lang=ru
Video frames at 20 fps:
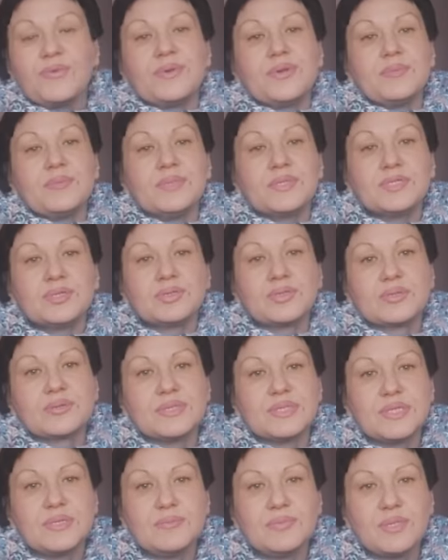времени суток
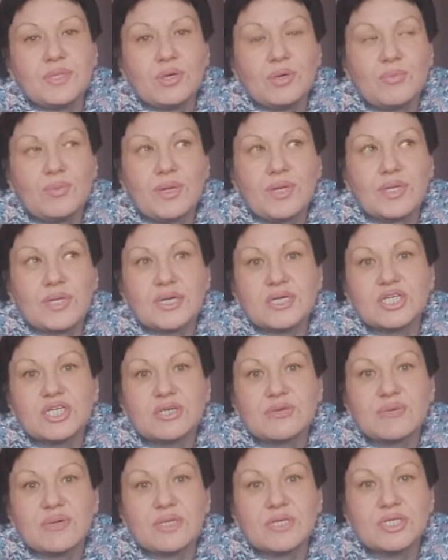всем. Добрые
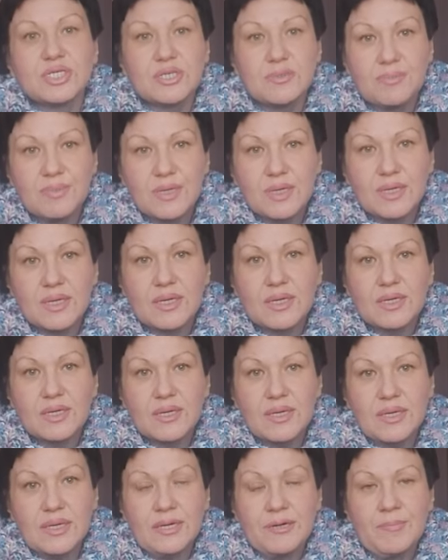наши
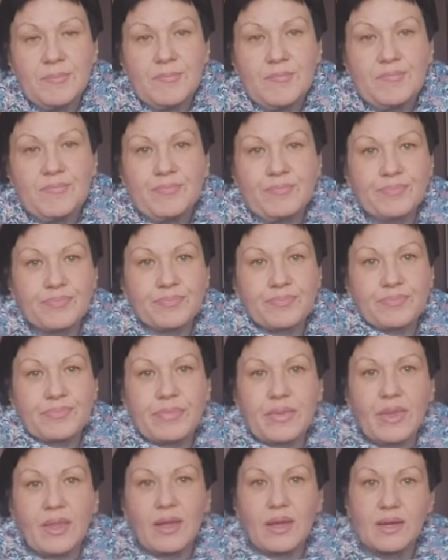волшебники.
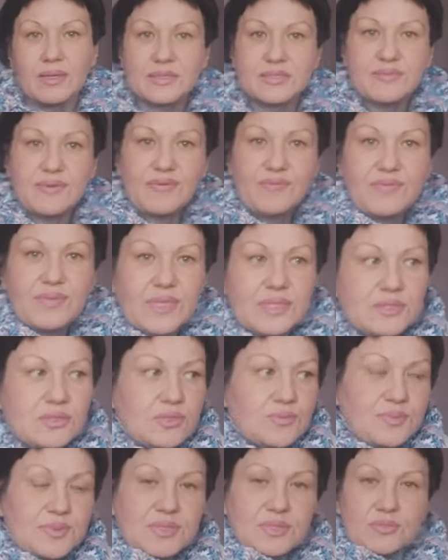С вами
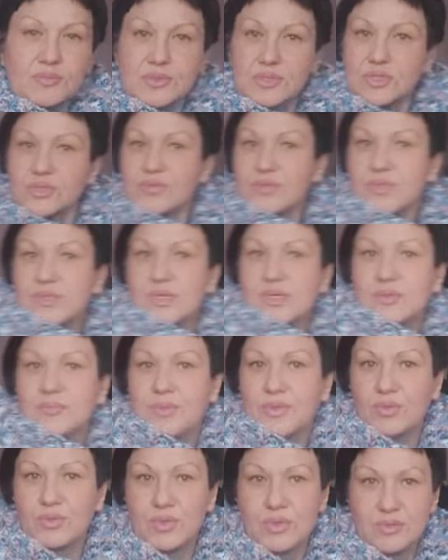волонтер бездомных животных и
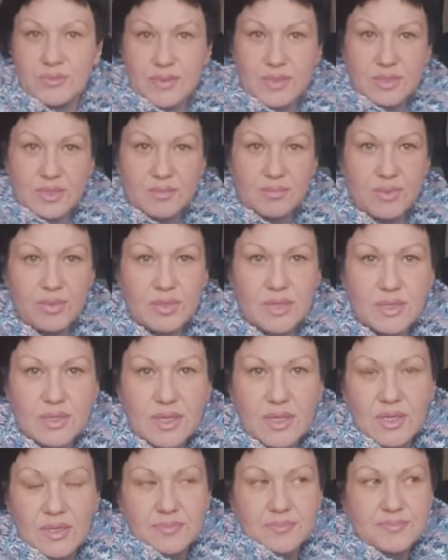привет и Твори Добро
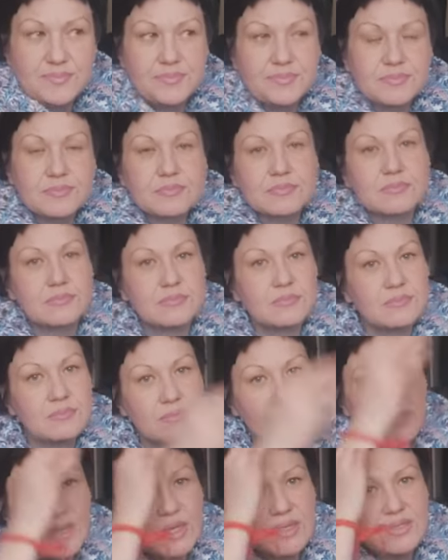Наталья.
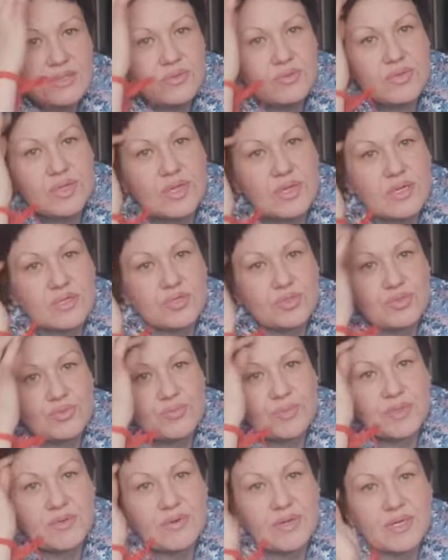А сегодня я хочу
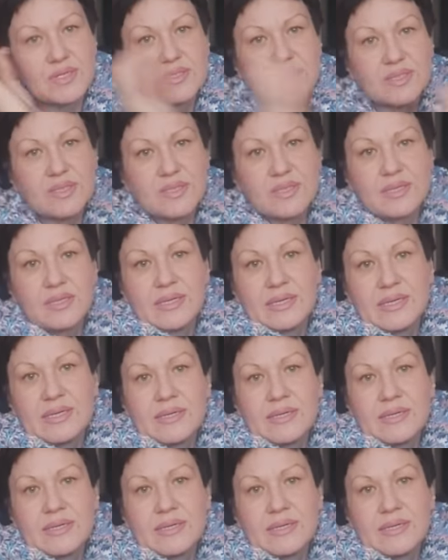поговорить о